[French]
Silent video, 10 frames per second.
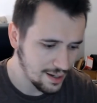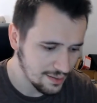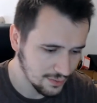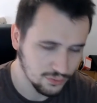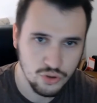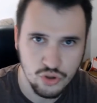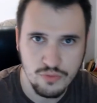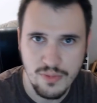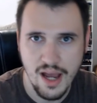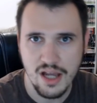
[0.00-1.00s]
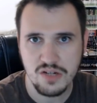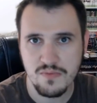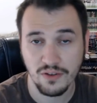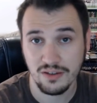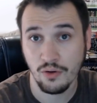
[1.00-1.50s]
Vous êtes au chômage, bah,
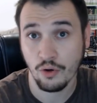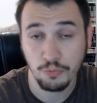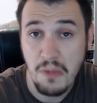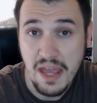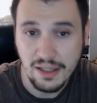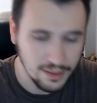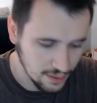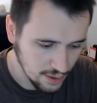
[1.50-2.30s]
vous êtes des grosses merdes.